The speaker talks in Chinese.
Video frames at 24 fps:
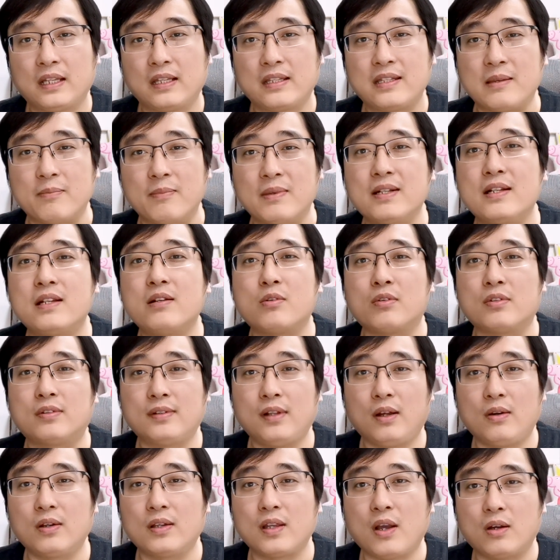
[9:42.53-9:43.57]
你们这种
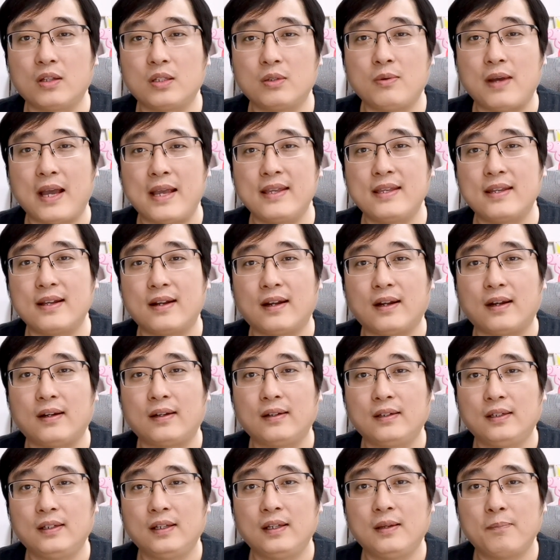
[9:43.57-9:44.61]
造谣的玩意儿，
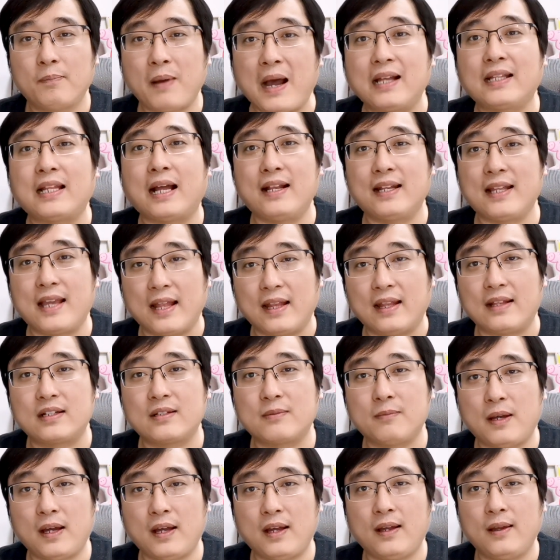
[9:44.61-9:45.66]
怕打脸了
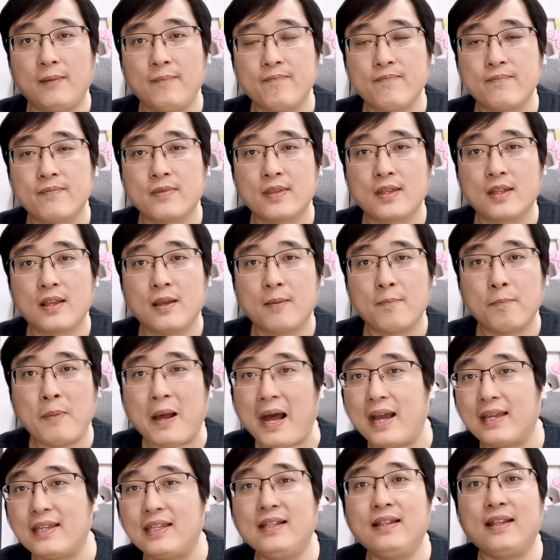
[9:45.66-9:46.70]
是吗？
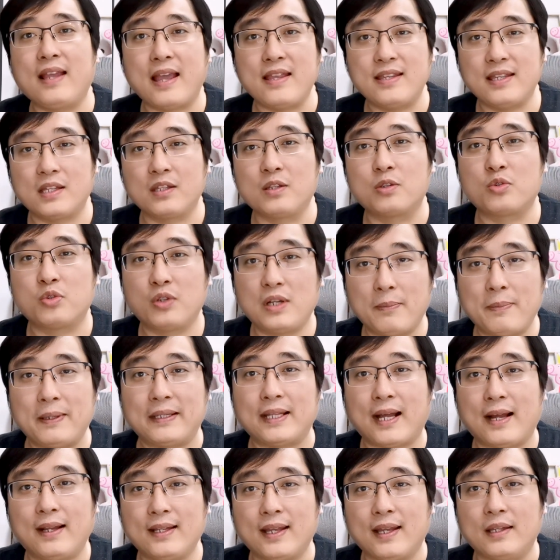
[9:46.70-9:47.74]
怕一联想就出来
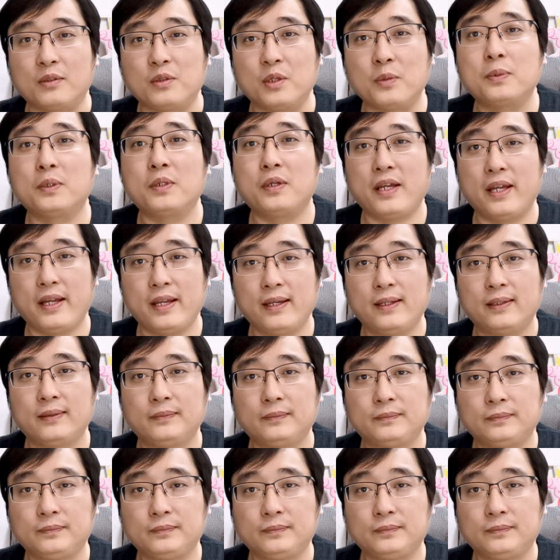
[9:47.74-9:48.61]
被打脸，对不对？